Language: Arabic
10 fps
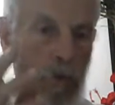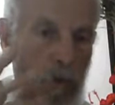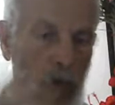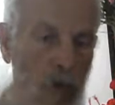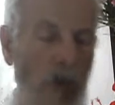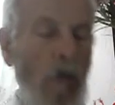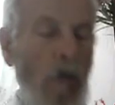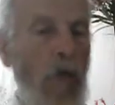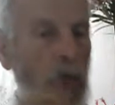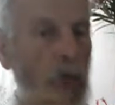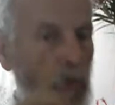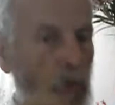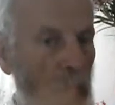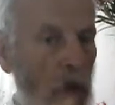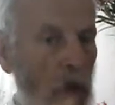منظرها والعياذ
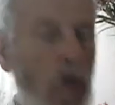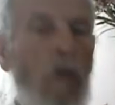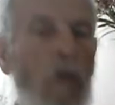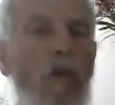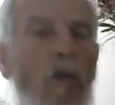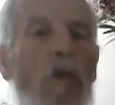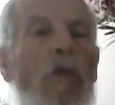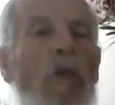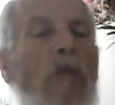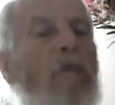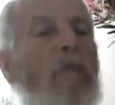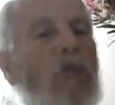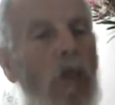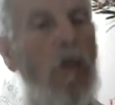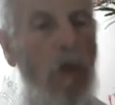بالله وترمي
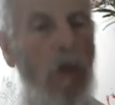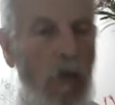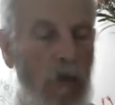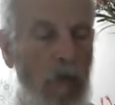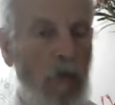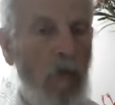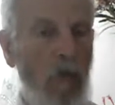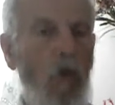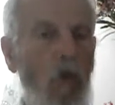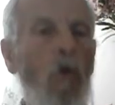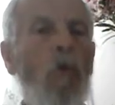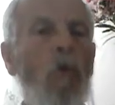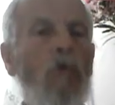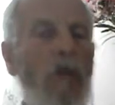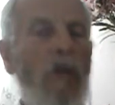بشرك القصر
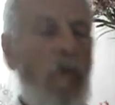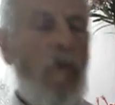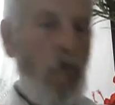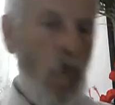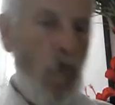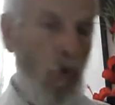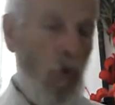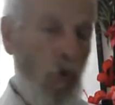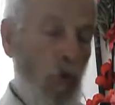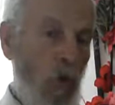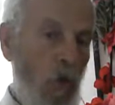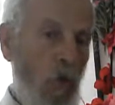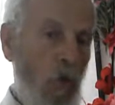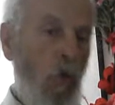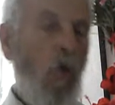وتضرب الجلود
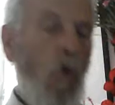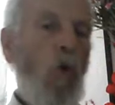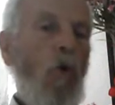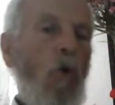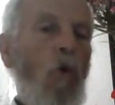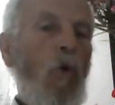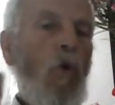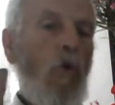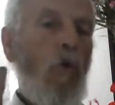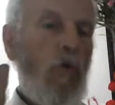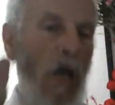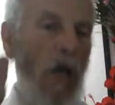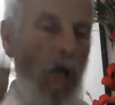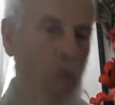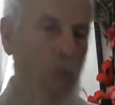
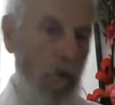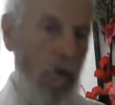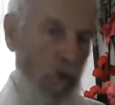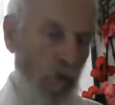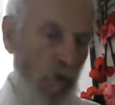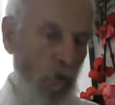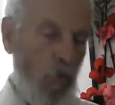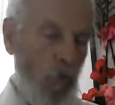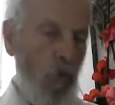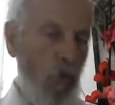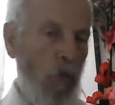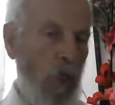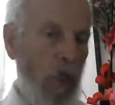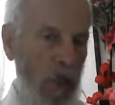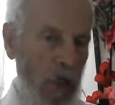وتحرق ما في البطون
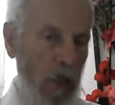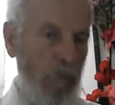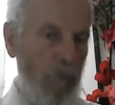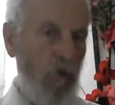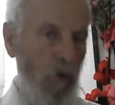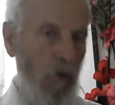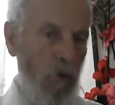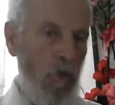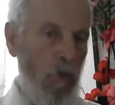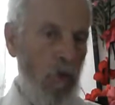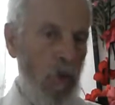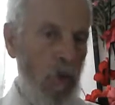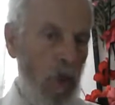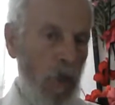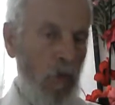وغير لي تريبسرون
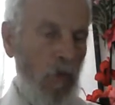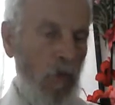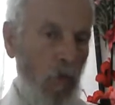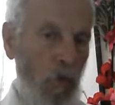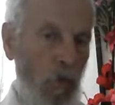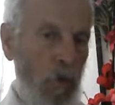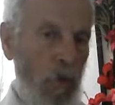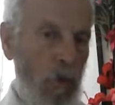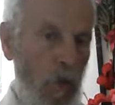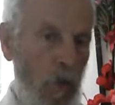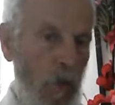كما تقول